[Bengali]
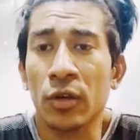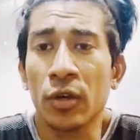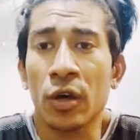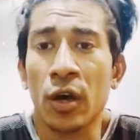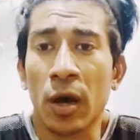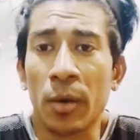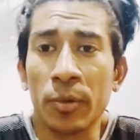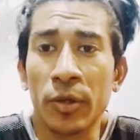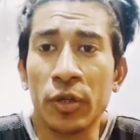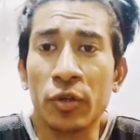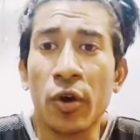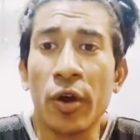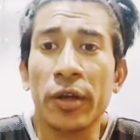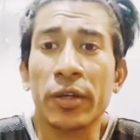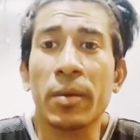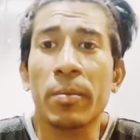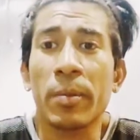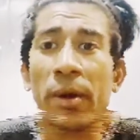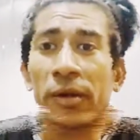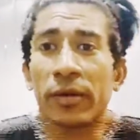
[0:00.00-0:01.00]
আমি কয়েকটা
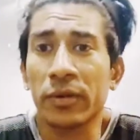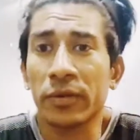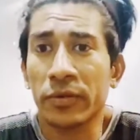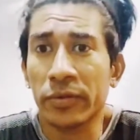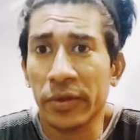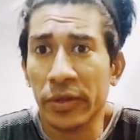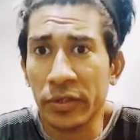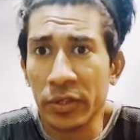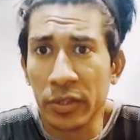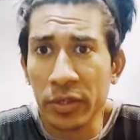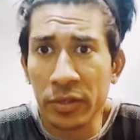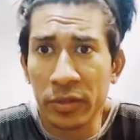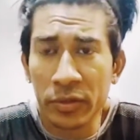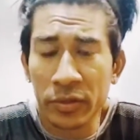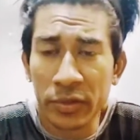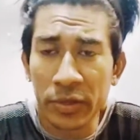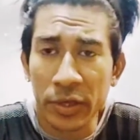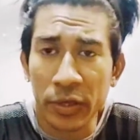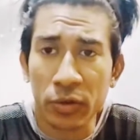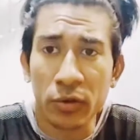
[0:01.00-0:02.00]
ম্যাটার্স আছে সেগুলো